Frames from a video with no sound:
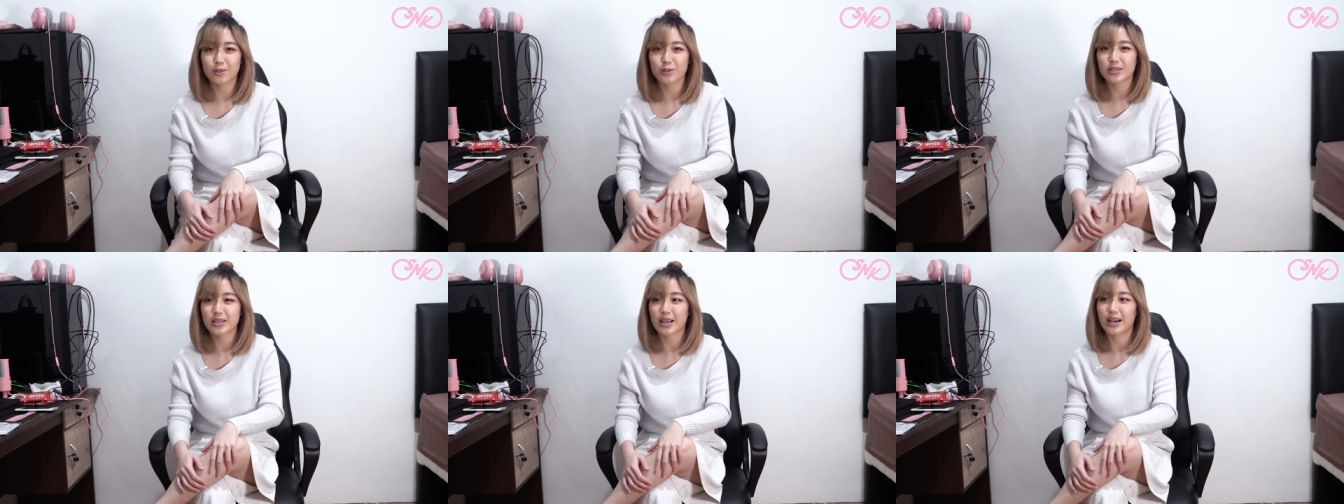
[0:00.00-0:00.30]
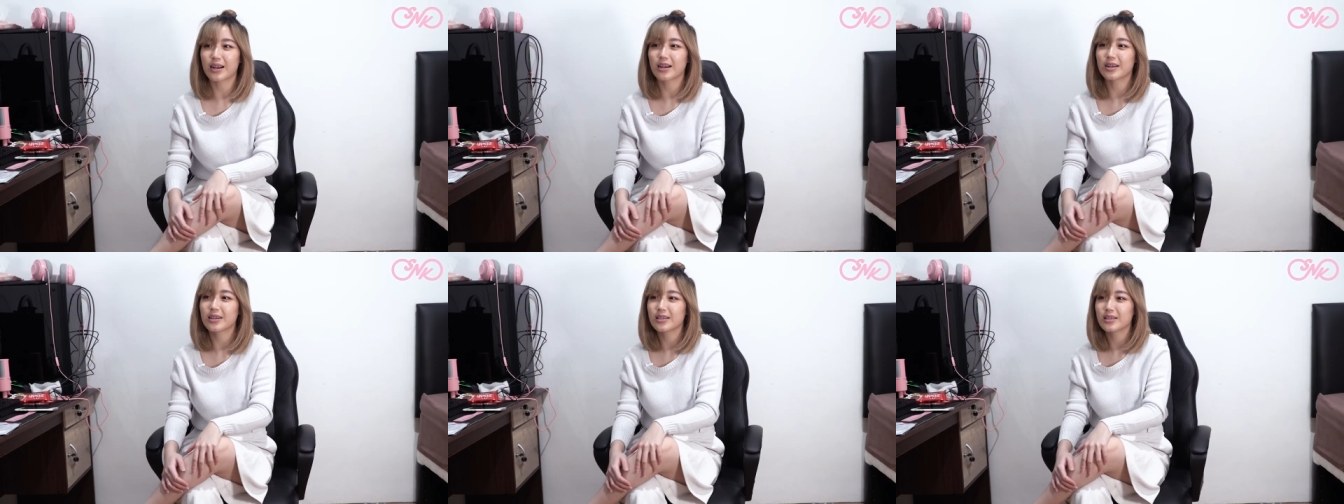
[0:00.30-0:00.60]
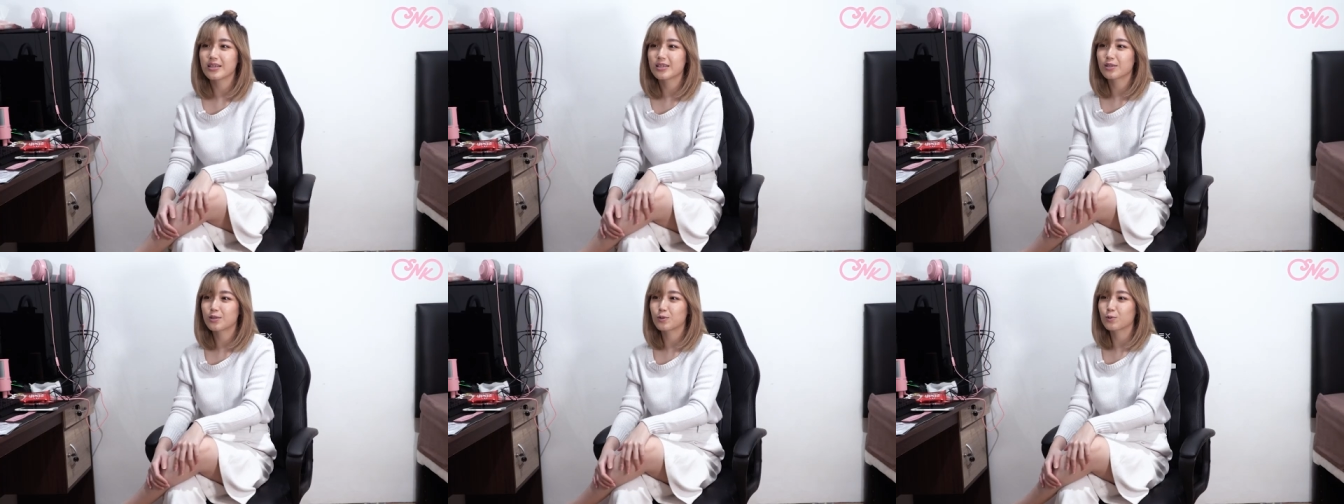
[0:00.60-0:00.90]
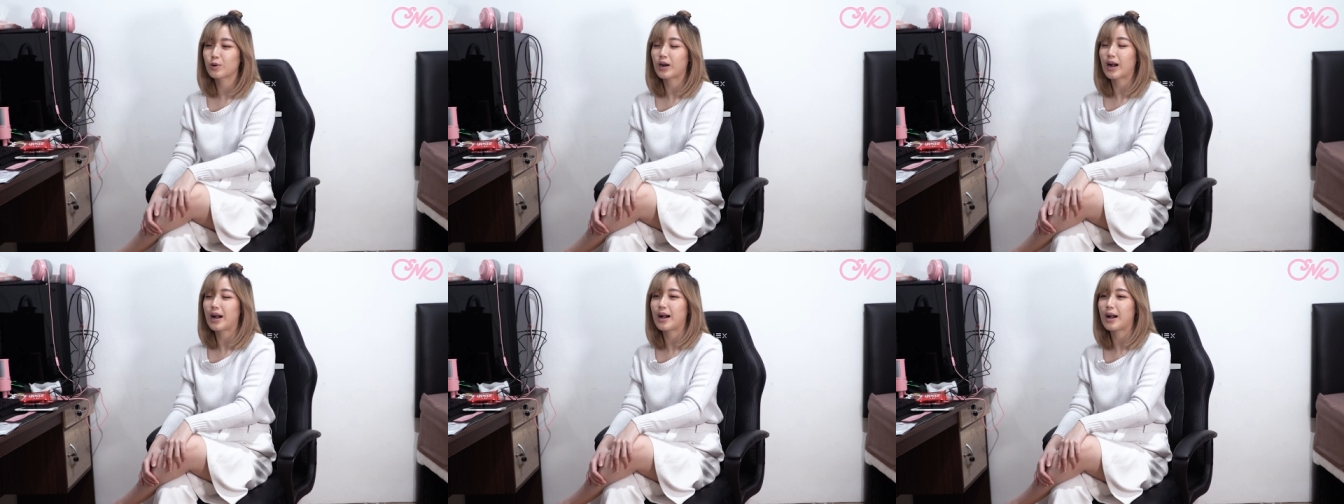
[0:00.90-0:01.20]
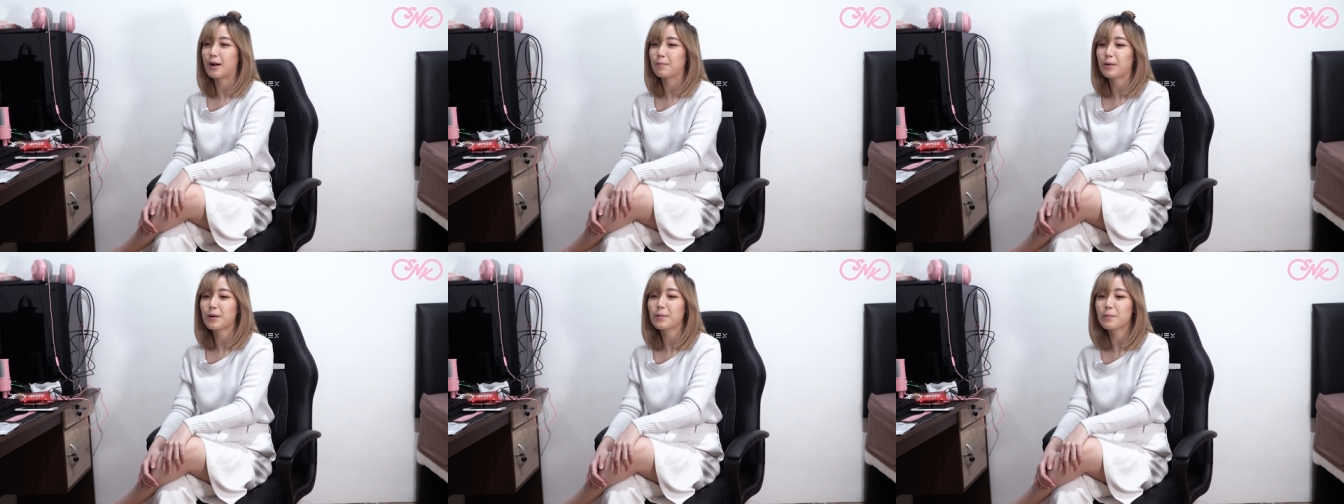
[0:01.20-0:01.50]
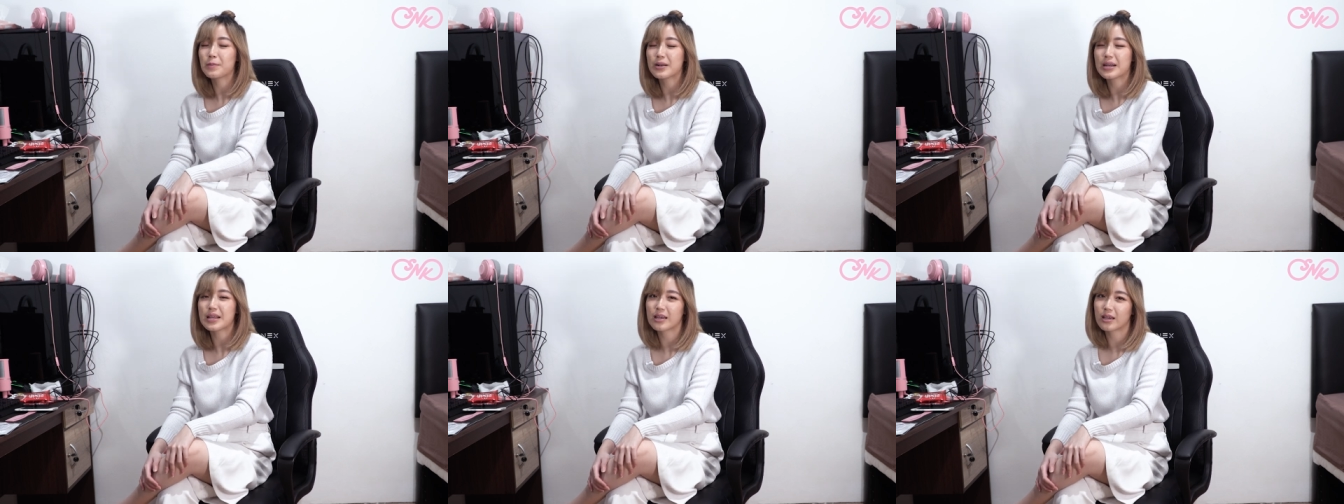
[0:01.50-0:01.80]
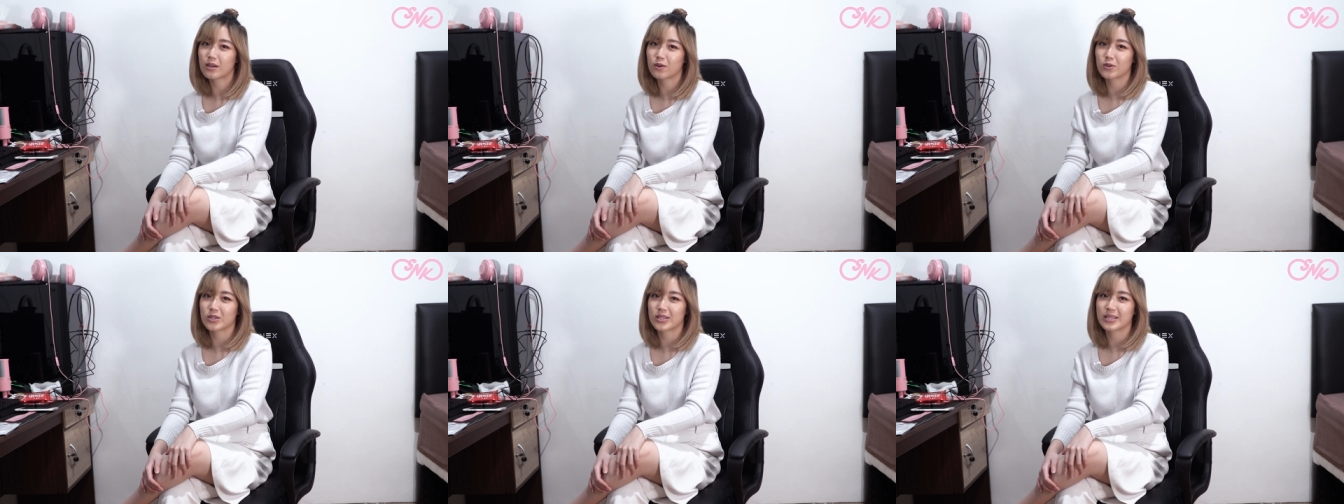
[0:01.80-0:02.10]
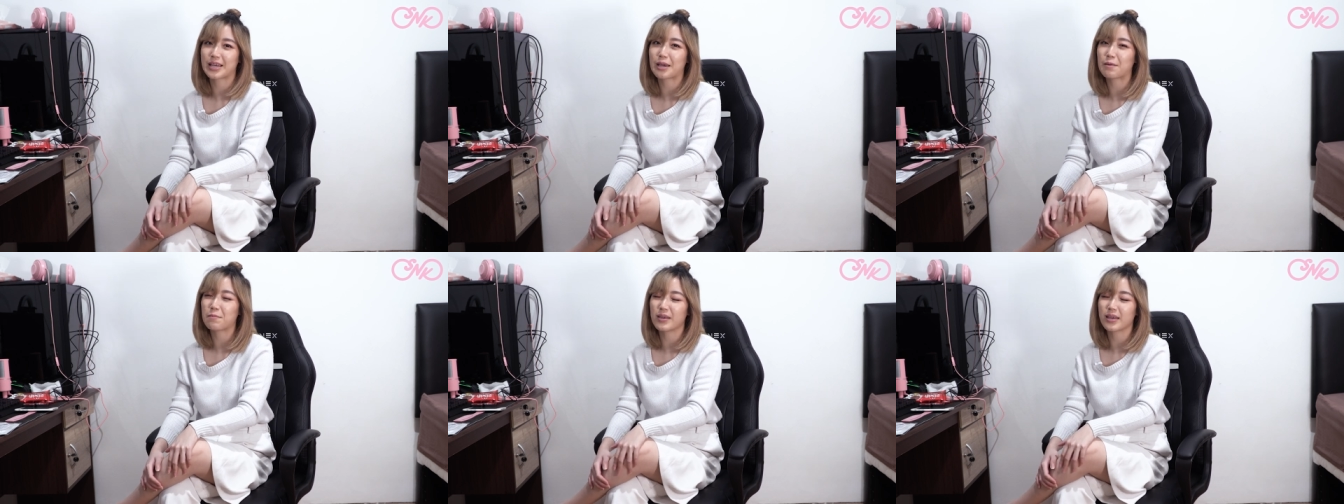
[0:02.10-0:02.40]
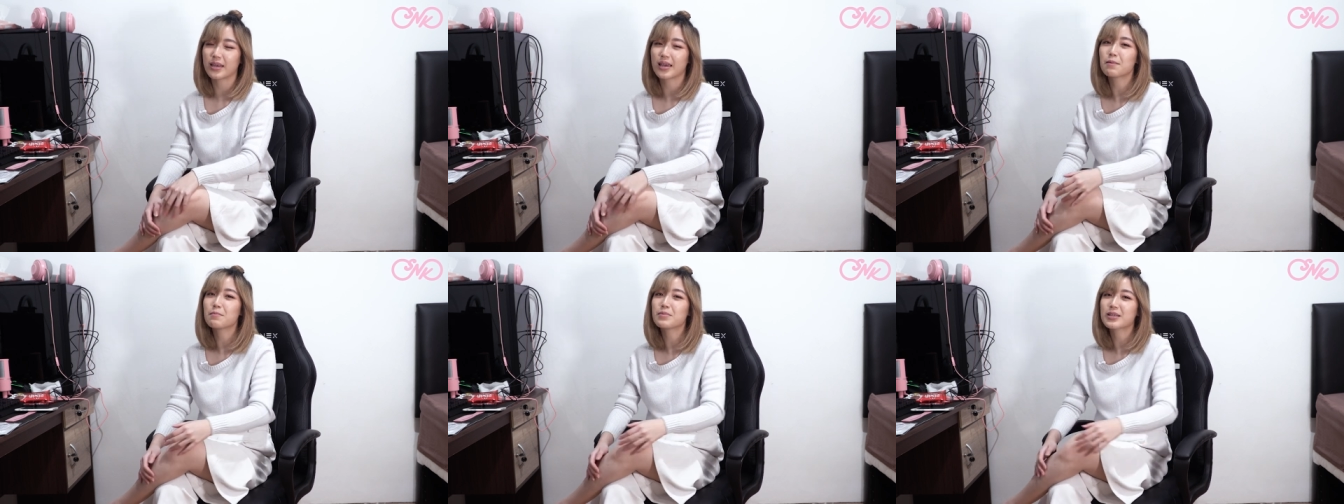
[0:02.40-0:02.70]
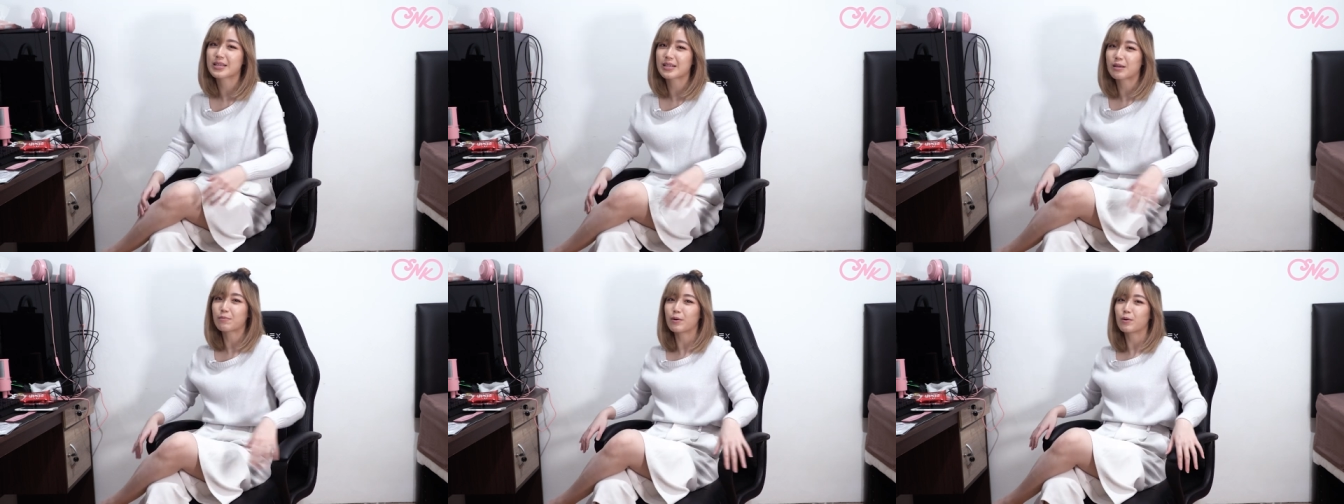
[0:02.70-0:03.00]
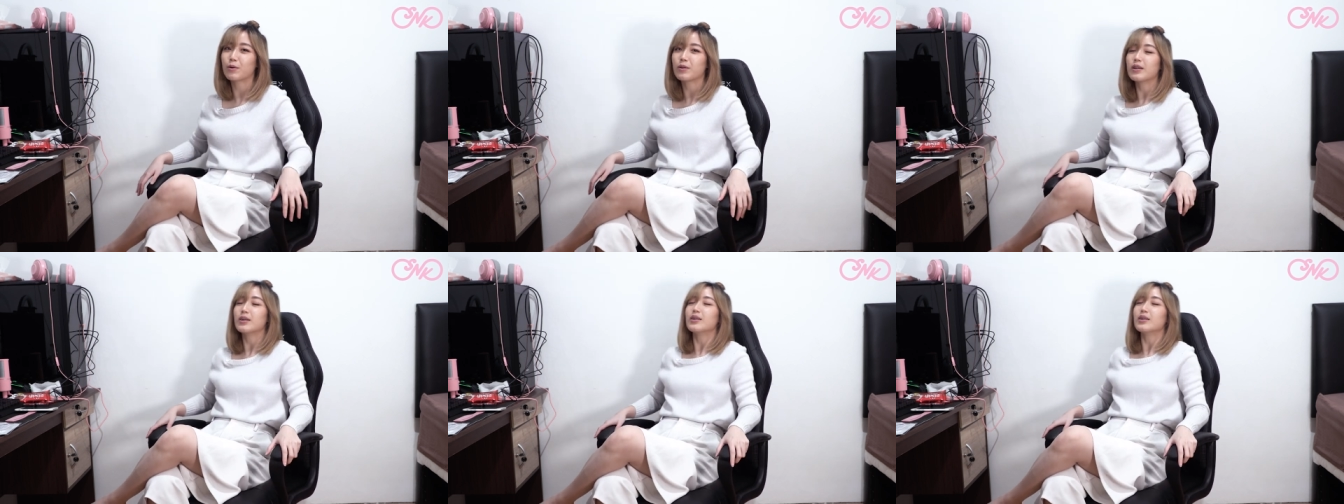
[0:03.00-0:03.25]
terus yang suka apa beli kursi gamingnya bisa sampai